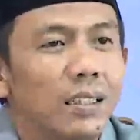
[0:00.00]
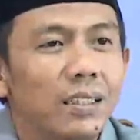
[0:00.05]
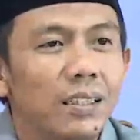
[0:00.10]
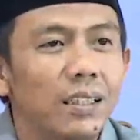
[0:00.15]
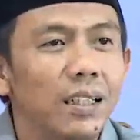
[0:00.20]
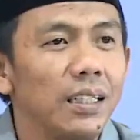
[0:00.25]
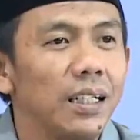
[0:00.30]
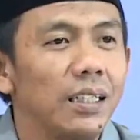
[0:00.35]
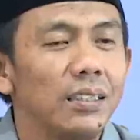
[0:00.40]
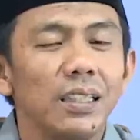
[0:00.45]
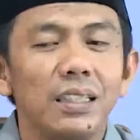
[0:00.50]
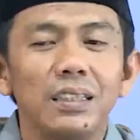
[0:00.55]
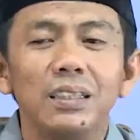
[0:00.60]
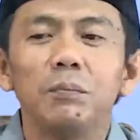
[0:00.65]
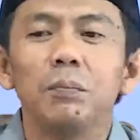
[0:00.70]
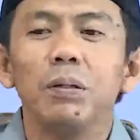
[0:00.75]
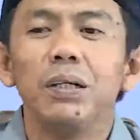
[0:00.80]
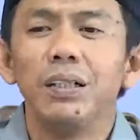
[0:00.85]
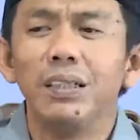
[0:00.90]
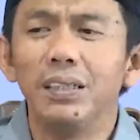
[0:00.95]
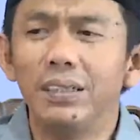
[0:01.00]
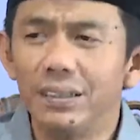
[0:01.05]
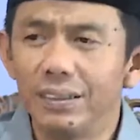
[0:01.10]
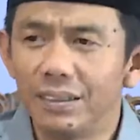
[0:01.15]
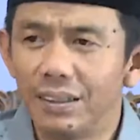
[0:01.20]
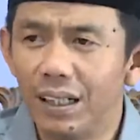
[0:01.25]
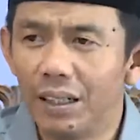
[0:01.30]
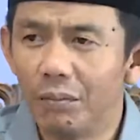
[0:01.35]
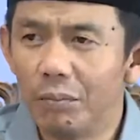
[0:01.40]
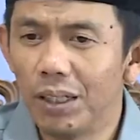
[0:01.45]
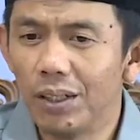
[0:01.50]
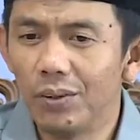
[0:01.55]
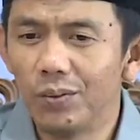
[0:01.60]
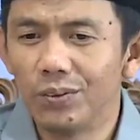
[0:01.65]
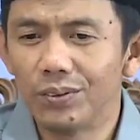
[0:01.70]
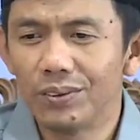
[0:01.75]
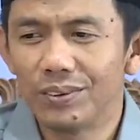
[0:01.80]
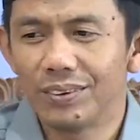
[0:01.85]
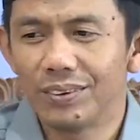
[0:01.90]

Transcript: Kita nggak jadi beli, nggak mau.